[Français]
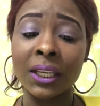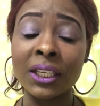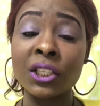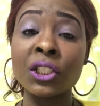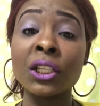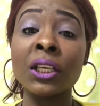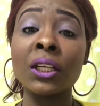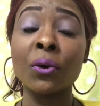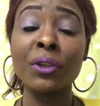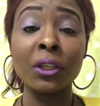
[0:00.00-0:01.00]
et j'ai
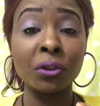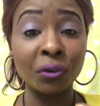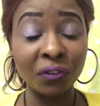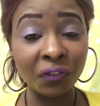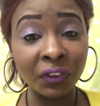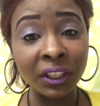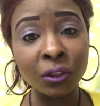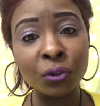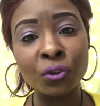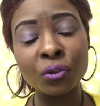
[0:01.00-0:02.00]
en étant fille
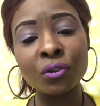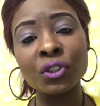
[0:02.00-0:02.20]
de Dieu,